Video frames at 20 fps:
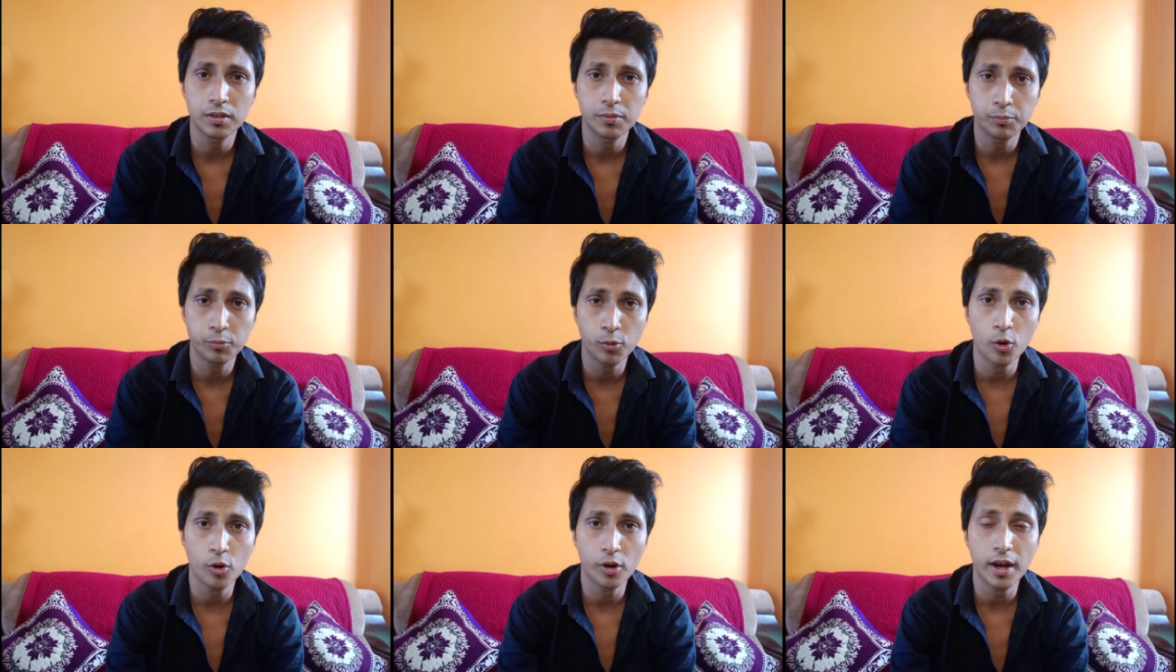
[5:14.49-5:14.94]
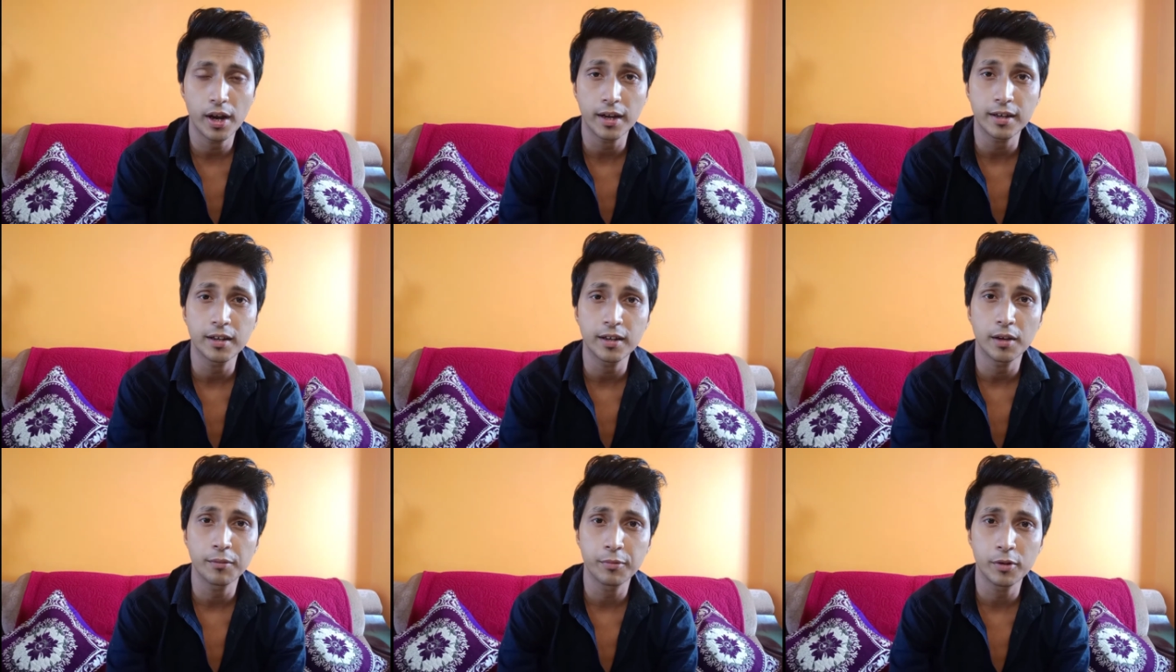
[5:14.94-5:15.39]
পর
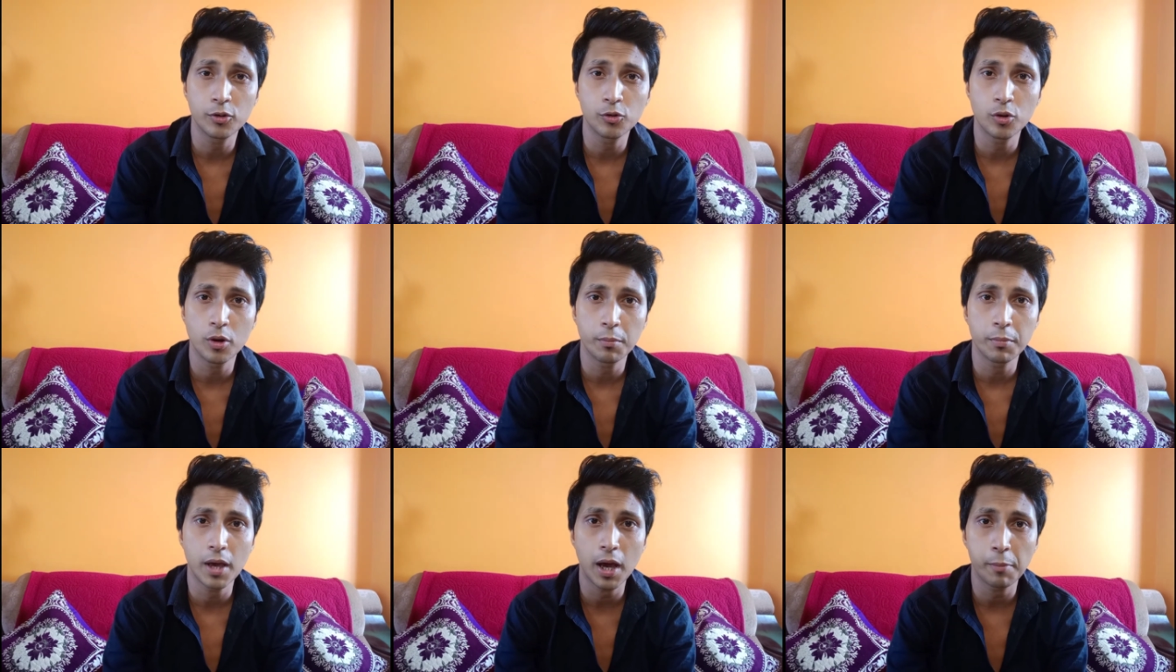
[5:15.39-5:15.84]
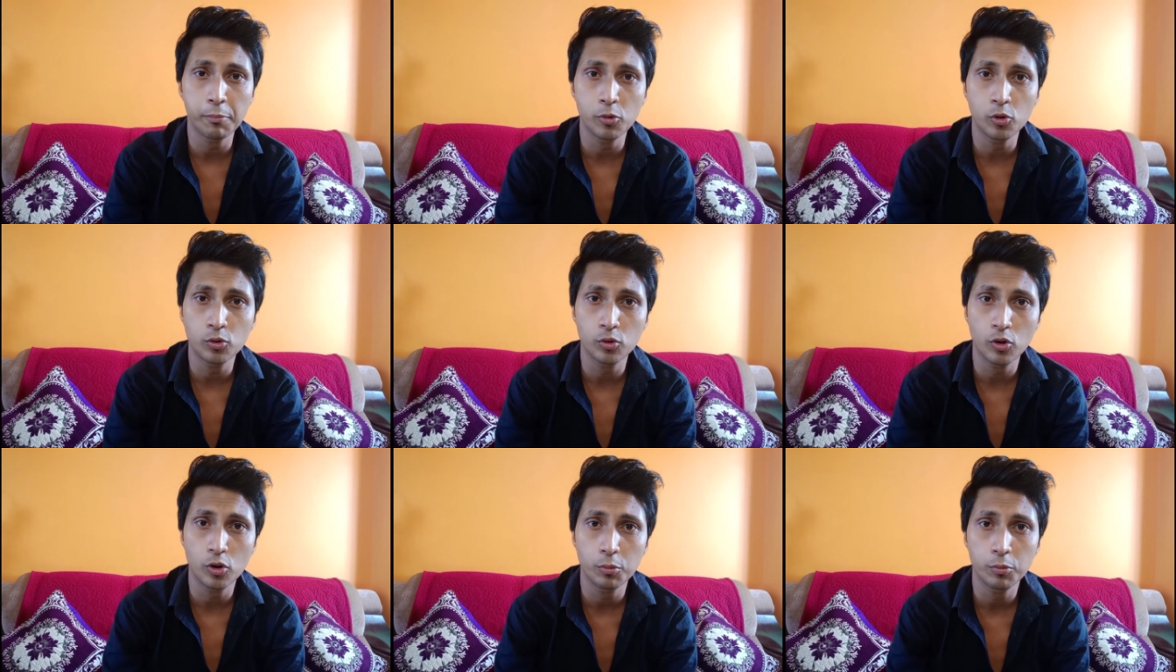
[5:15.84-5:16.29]
একটা ভিডিও আমি আপলোড
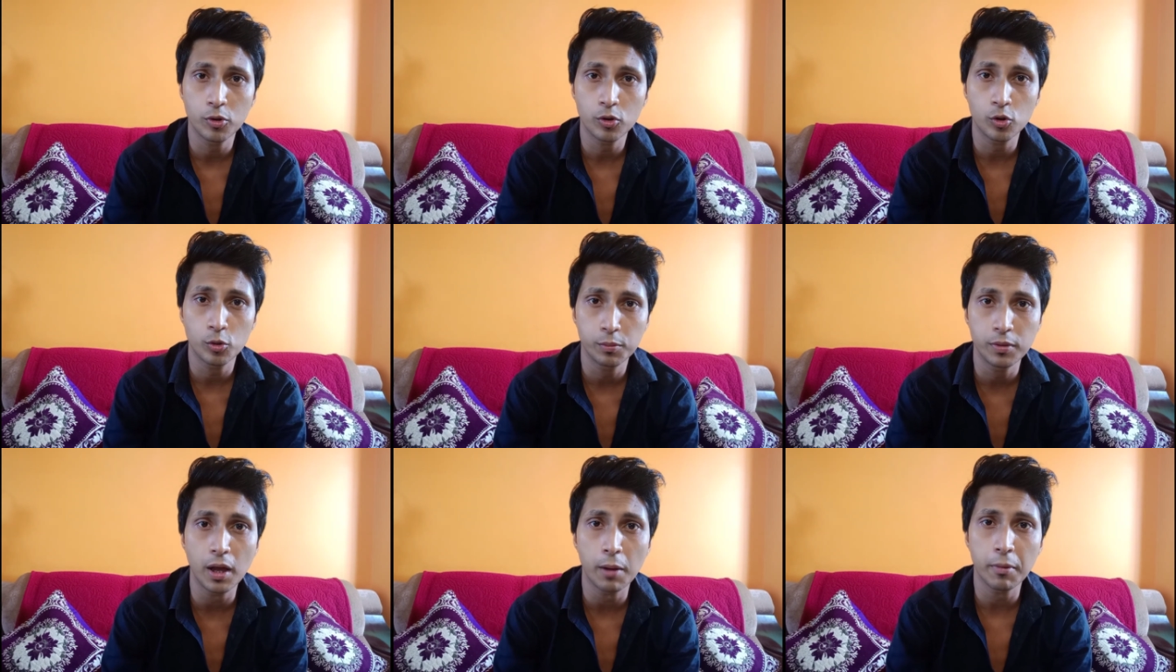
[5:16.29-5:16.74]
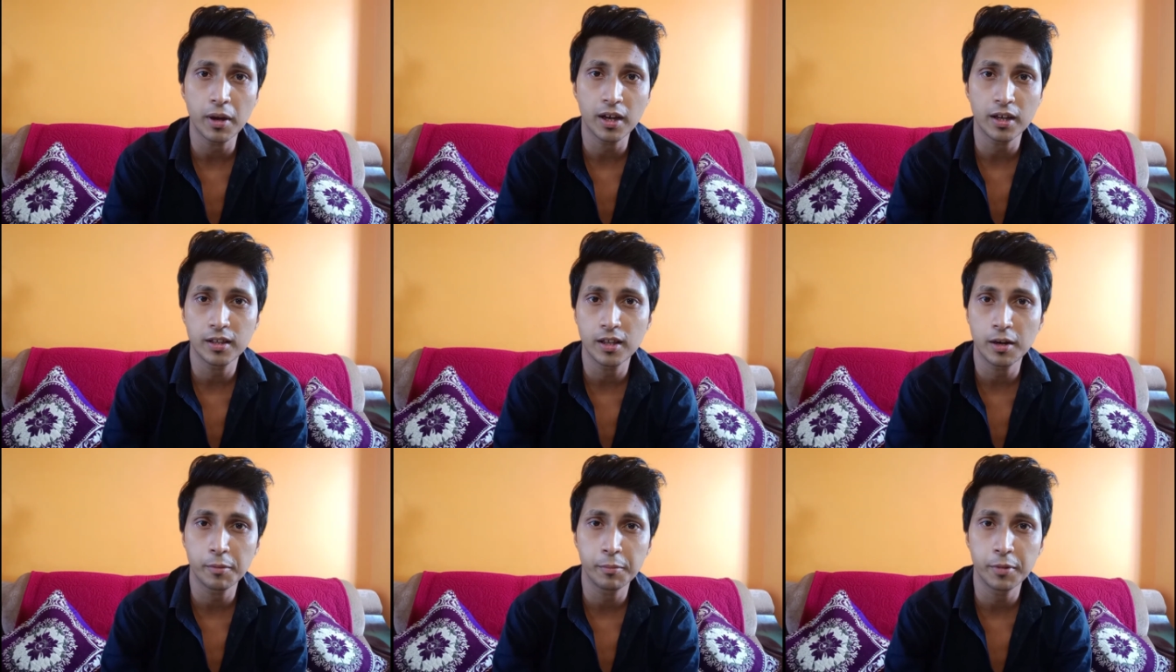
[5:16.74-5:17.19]
করব খুব
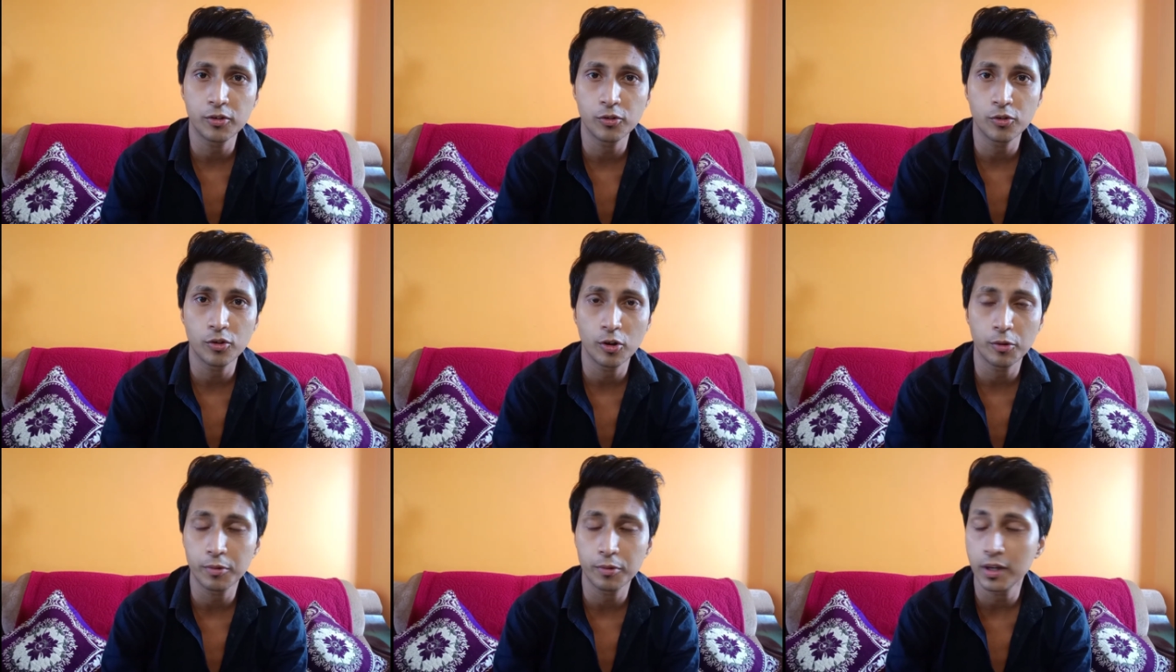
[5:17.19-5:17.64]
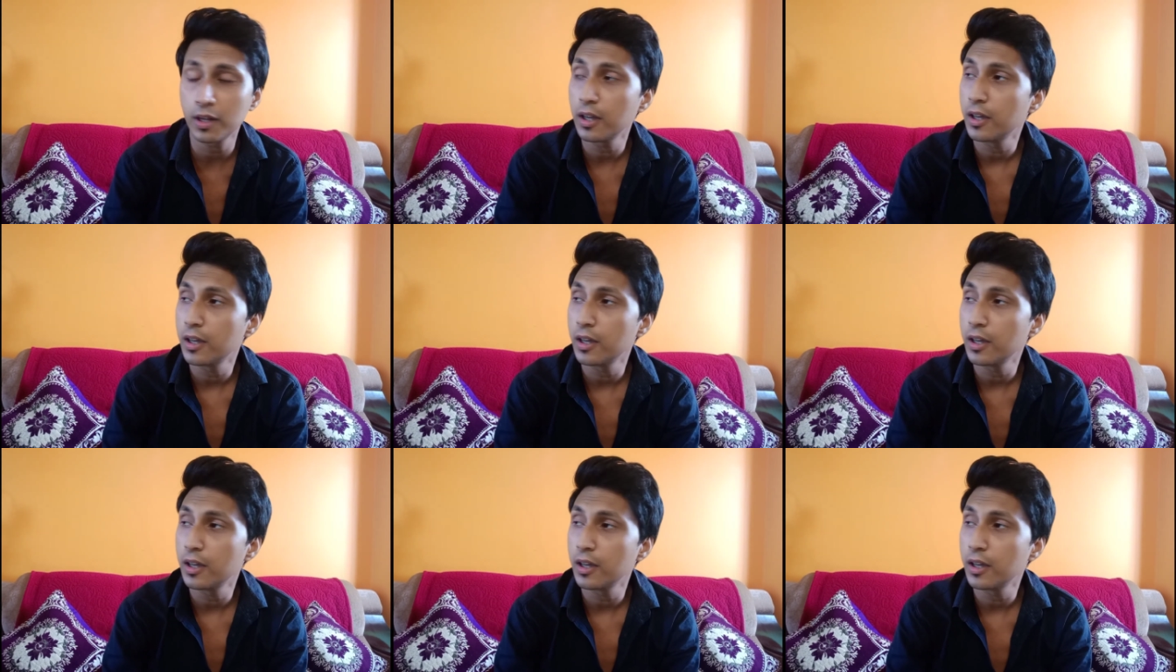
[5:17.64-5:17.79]
ধামাকেদার ভিডিও হবে